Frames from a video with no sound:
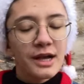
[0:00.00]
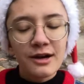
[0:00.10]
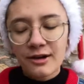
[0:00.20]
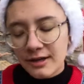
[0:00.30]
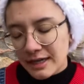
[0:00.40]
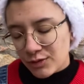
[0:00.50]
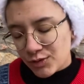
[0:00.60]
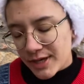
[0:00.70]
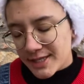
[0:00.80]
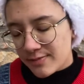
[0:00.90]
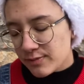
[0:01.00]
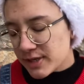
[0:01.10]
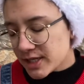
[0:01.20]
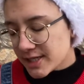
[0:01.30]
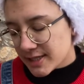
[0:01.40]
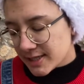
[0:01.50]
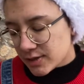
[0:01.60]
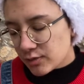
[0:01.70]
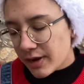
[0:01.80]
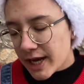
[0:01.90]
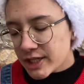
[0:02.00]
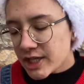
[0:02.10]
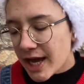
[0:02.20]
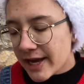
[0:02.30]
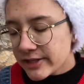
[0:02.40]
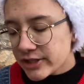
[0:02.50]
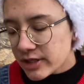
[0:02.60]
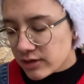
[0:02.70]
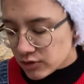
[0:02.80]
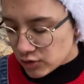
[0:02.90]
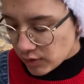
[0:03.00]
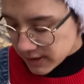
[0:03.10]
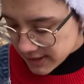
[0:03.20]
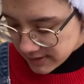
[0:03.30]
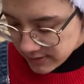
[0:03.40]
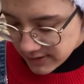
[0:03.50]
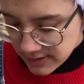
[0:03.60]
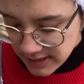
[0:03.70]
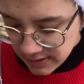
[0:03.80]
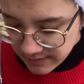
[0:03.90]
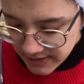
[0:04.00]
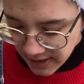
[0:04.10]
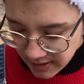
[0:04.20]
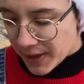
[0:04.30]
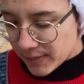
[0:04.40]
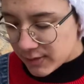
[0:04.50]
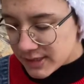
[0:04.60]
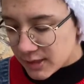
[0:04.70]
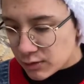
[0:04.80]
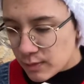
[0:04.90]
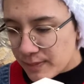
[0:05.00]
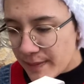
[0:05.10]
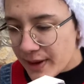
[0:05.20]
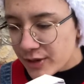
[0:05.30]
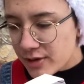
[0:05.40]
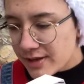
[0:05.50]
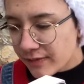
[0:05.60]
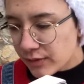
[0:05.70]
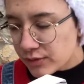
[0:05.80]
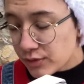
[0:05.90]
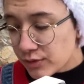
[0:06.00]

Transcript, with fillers: euh, et en tout cas c'est publié chez les éditions H&H, je crois que c'est dit comme ça. Apparemment ils sortent pas mal de livres de